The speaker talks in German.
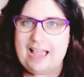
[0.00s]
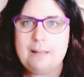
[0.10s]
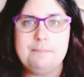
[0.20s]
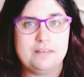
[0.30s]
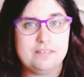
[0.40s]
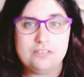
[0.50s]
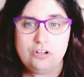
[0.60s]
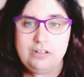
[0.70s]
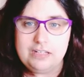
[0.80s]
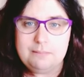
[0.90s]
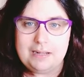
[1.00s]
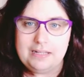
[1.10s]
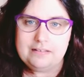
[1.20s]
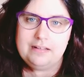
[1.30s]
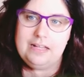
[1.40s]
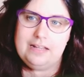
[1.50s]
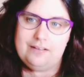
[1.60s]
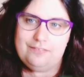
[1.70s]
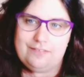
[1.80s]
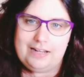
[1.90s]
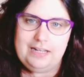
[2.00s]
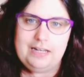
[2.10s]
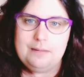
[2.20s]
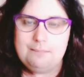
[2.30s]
die haben das toll gemacht, weil